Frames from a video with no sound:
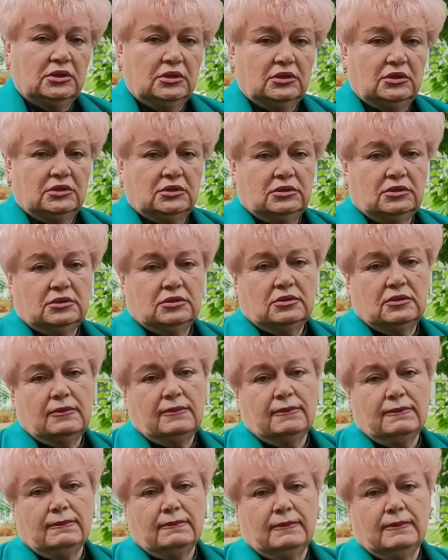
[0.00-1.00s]
Что будет
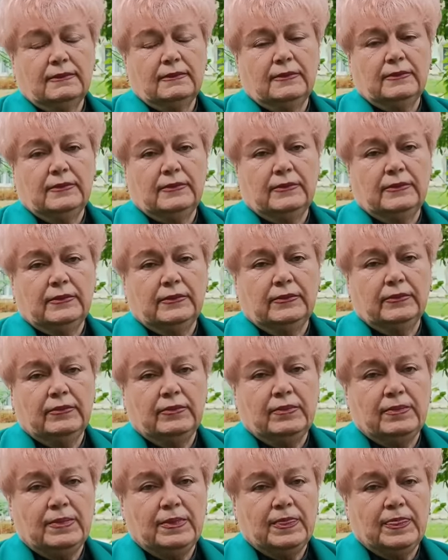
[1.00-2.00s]
делать э,
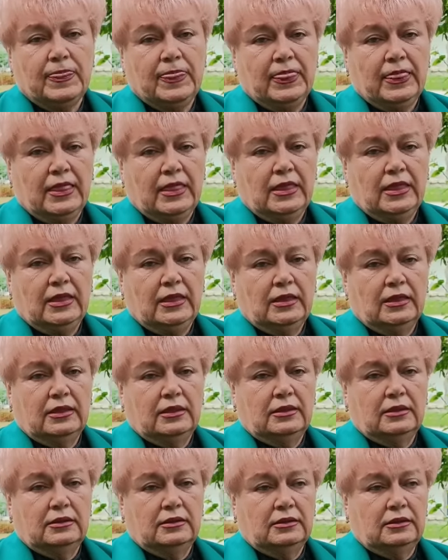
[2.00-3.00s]
партия в данном
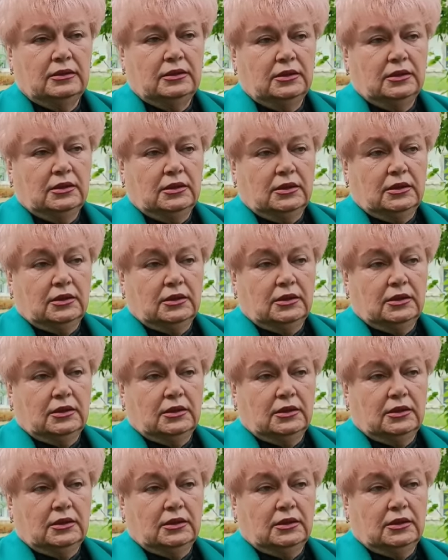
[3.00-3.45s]
конкретном случае?